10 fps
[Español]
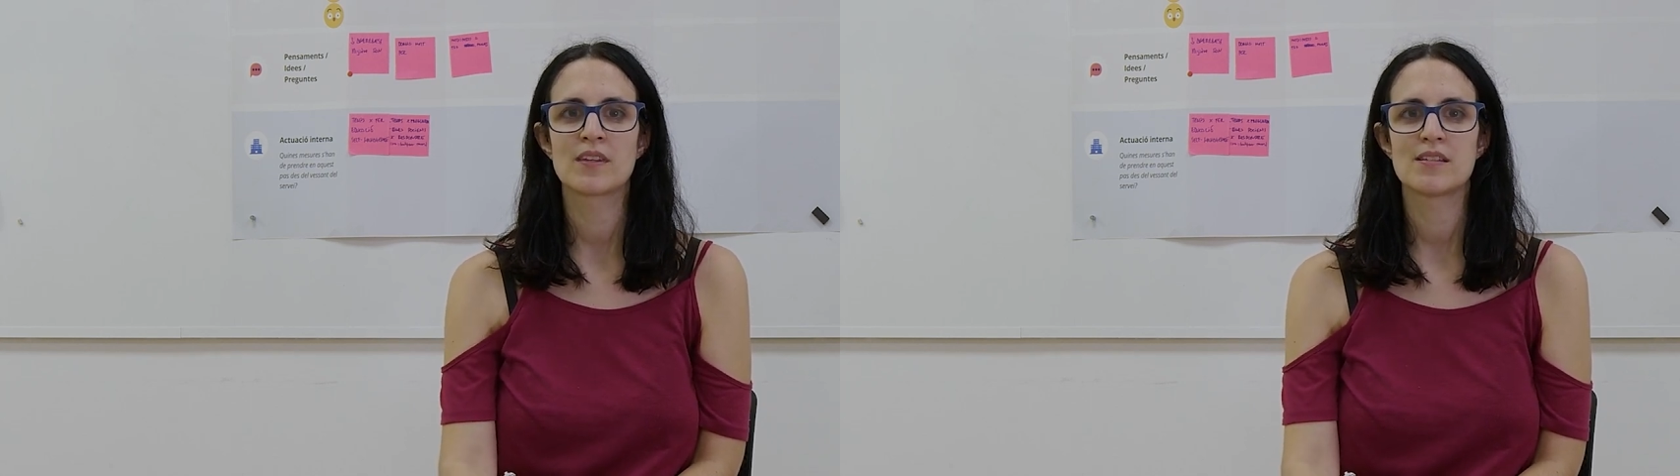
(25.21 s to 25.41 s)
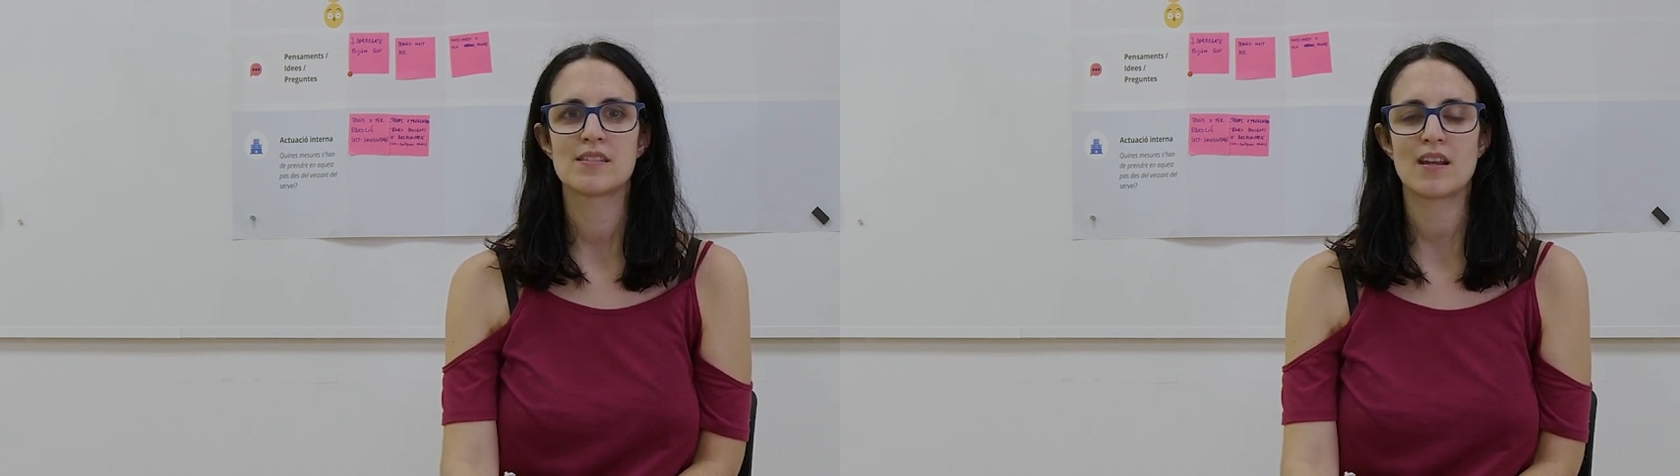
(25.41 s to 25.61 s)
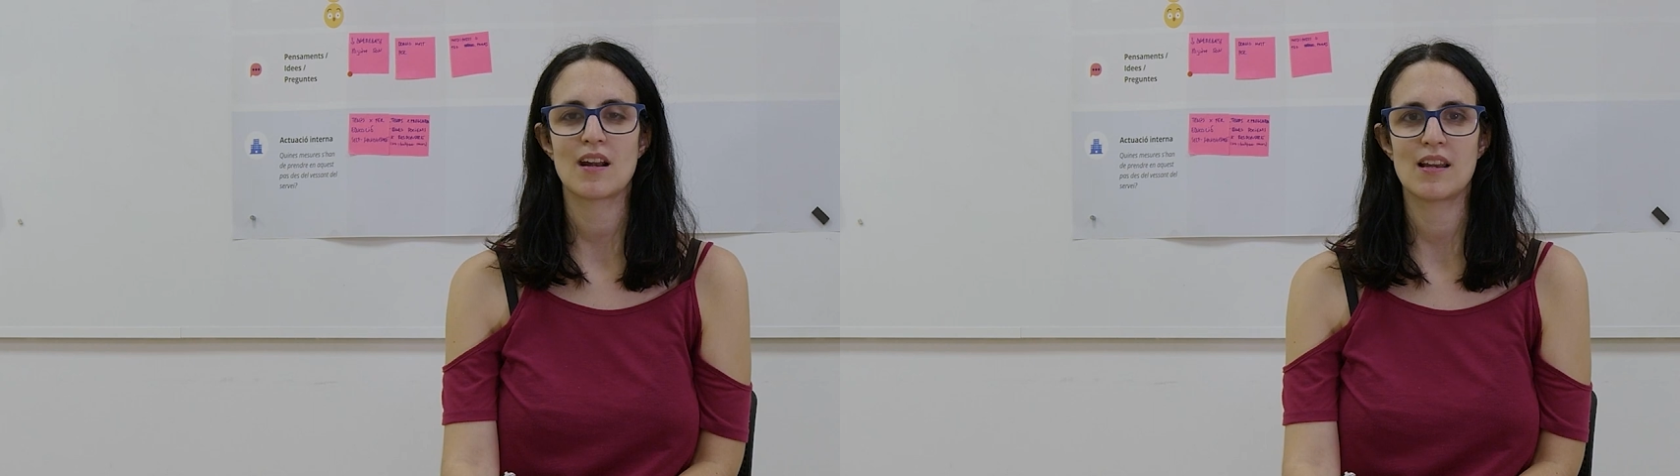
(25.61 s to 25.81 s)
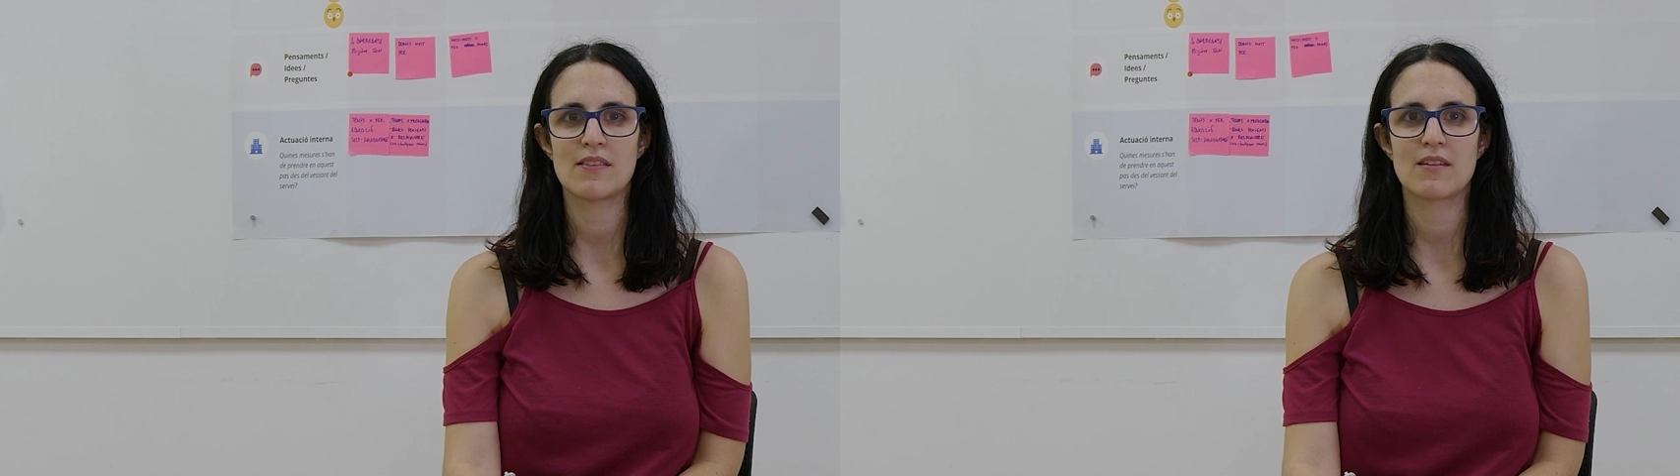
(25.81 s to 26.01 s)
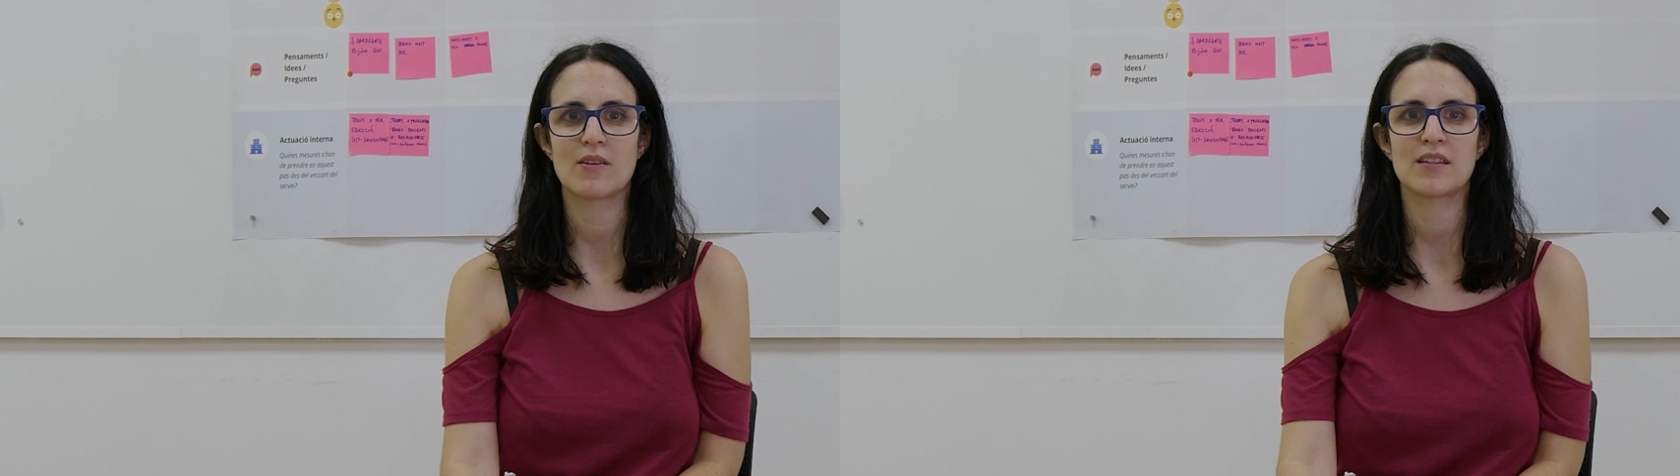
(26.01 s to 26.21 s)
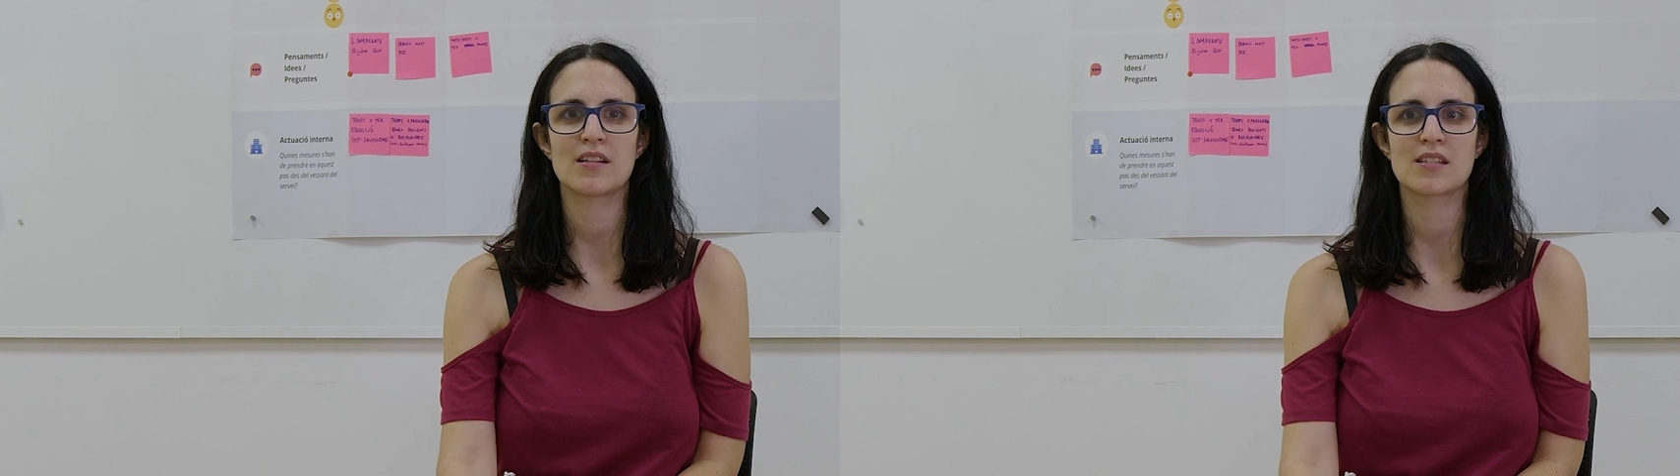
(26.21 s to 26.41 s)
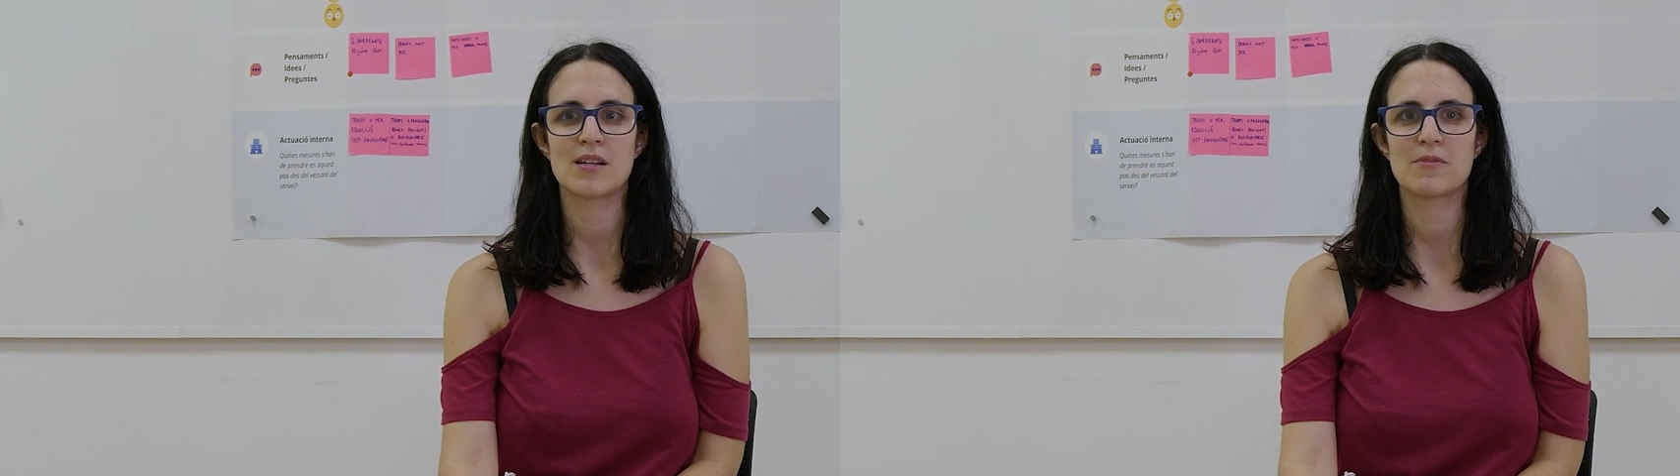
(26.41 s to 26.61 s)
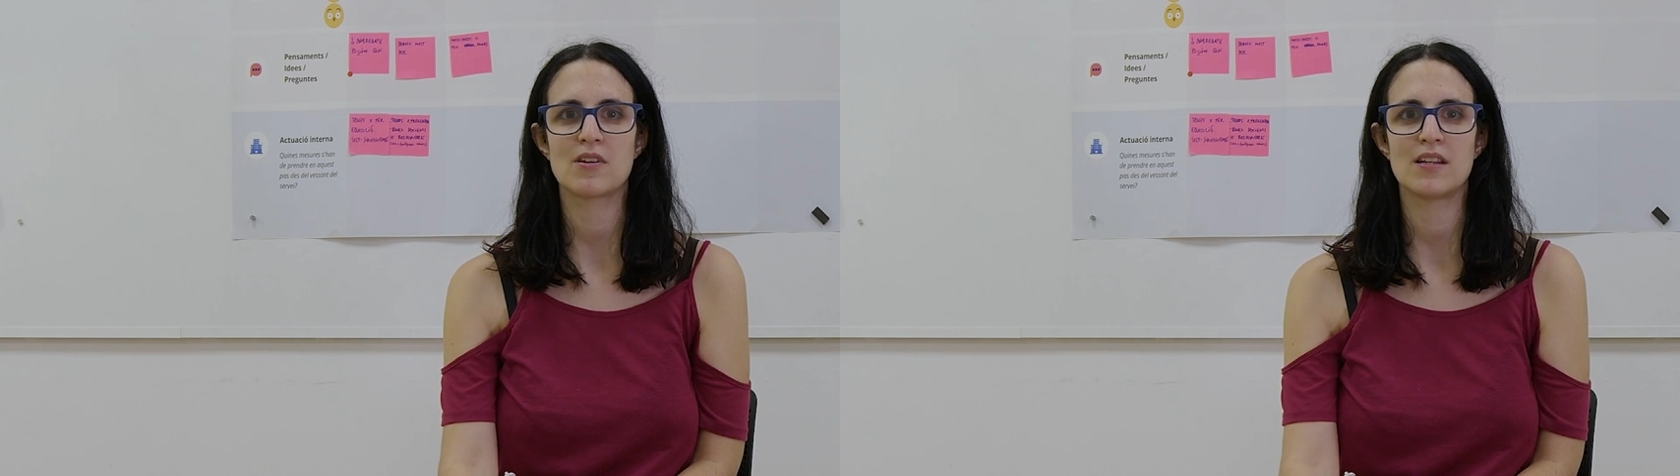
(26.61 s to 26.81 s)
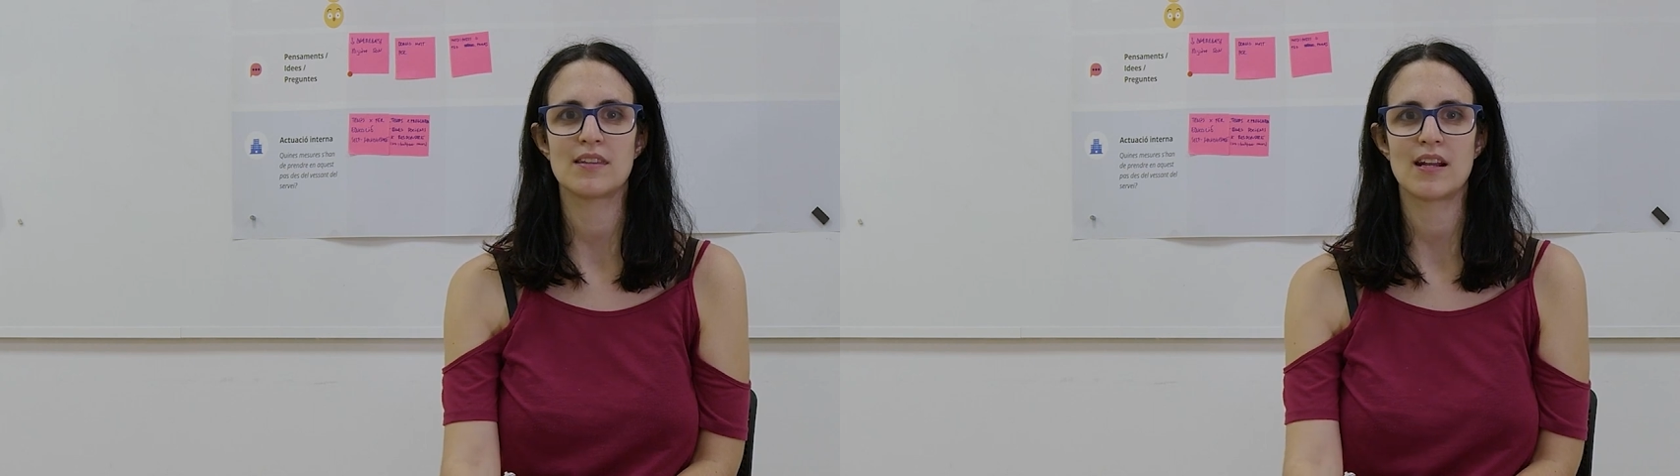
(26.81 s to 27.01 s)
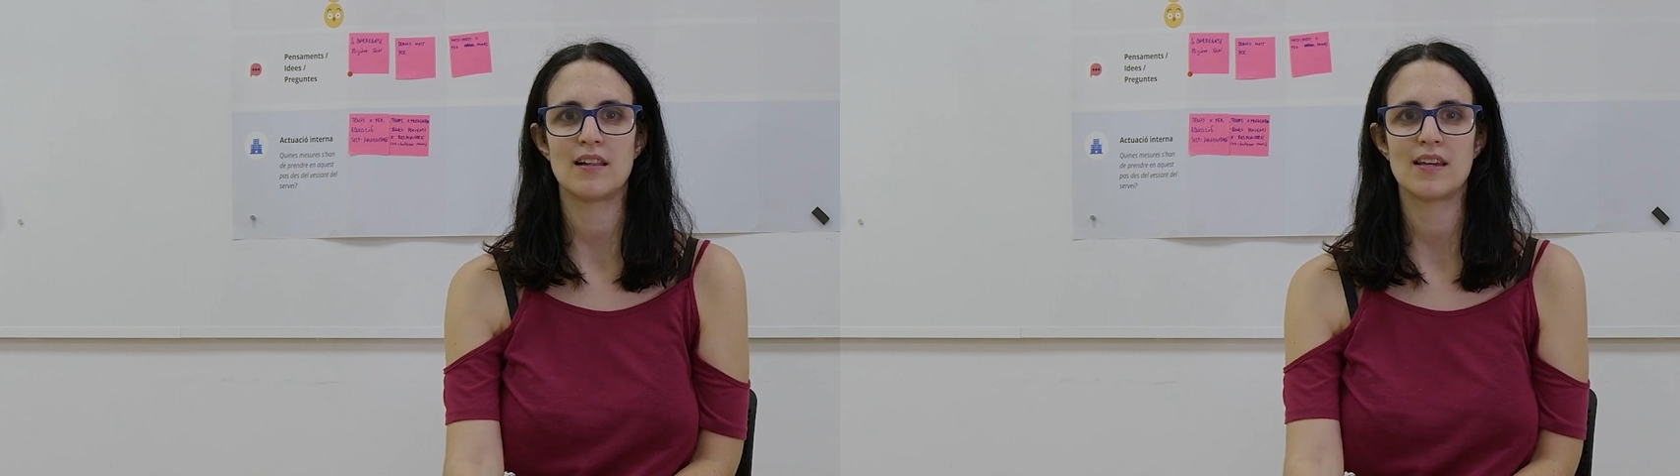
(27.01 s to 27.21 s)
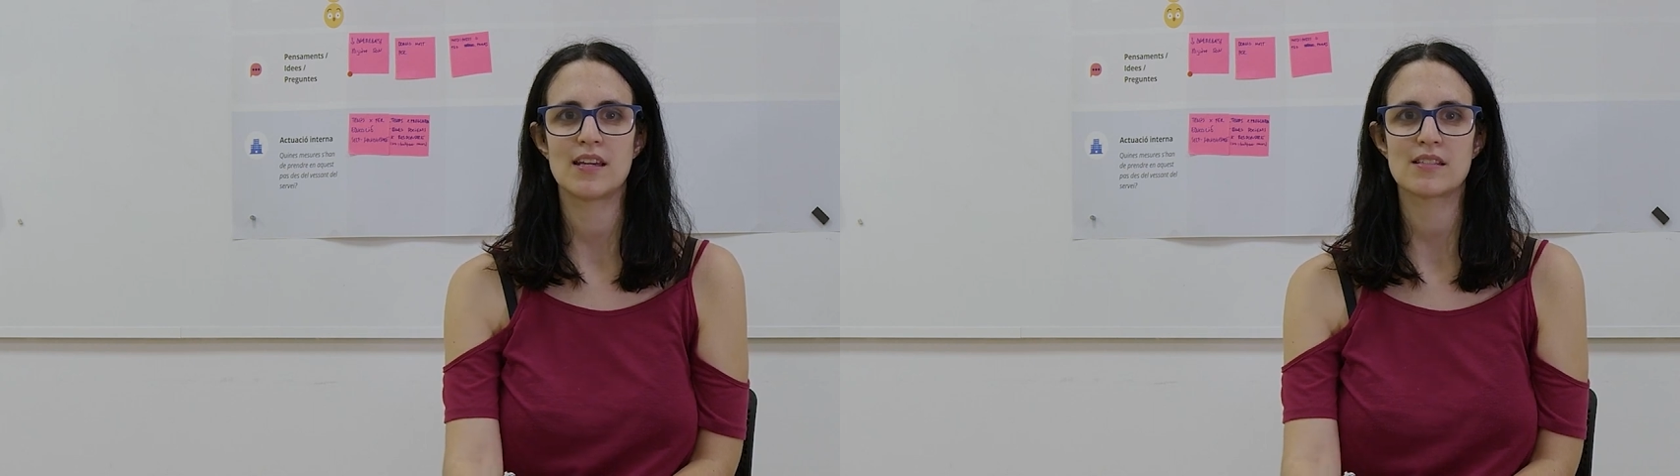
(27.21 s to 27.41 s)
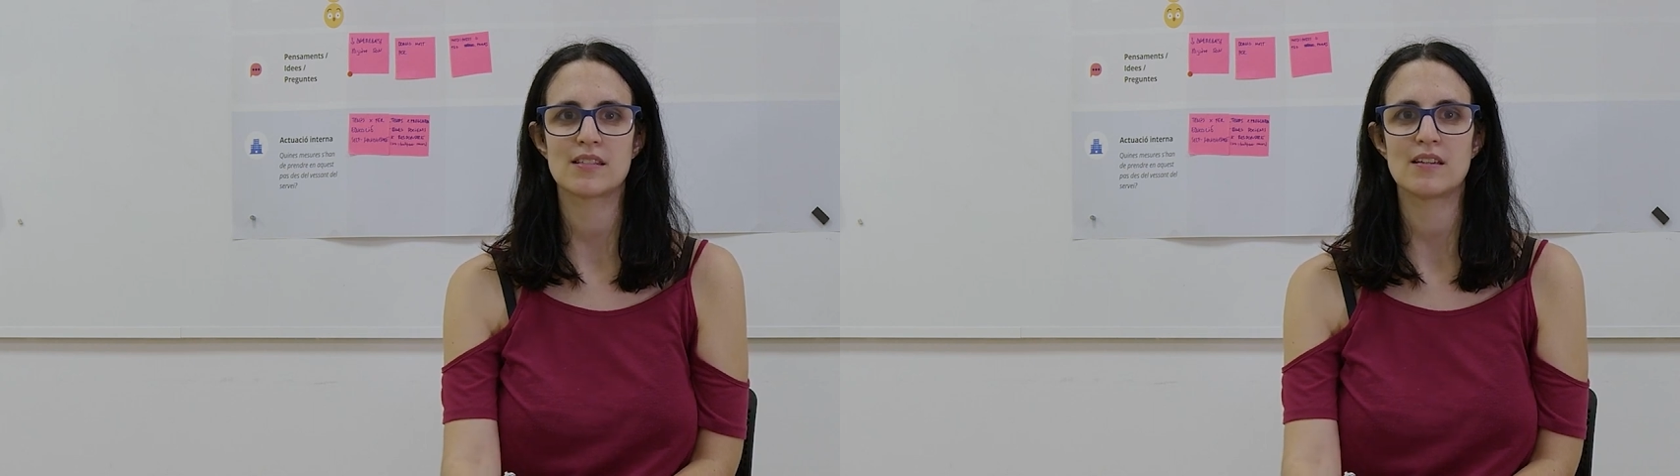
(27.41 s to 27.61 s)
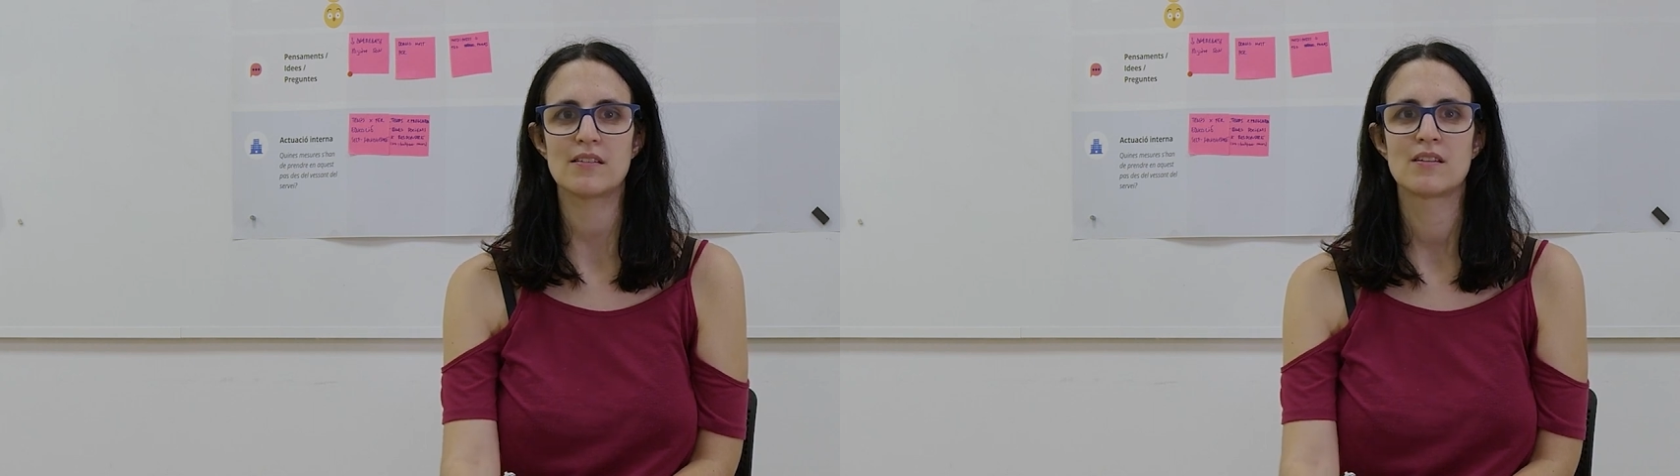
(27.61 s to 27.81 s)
se realiza una transcripción literal de este